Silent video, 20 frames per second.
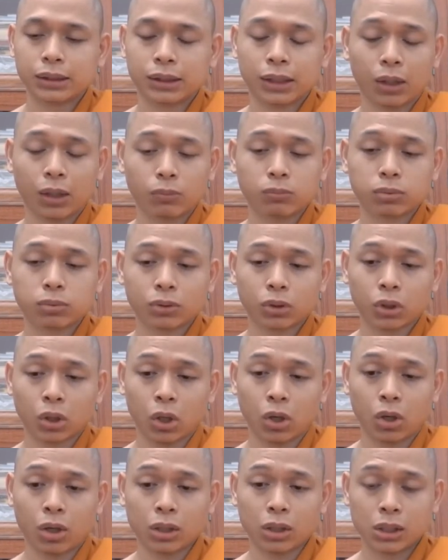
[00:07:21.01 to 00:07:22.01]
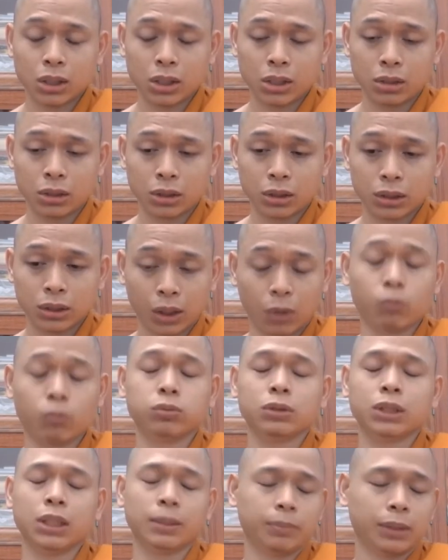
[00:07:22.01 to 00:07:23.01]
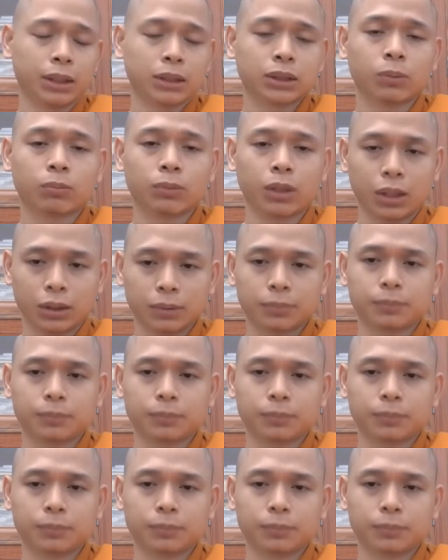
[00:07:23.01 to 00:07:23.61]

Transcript: không có cái sự cộng nghiệp ở trong đó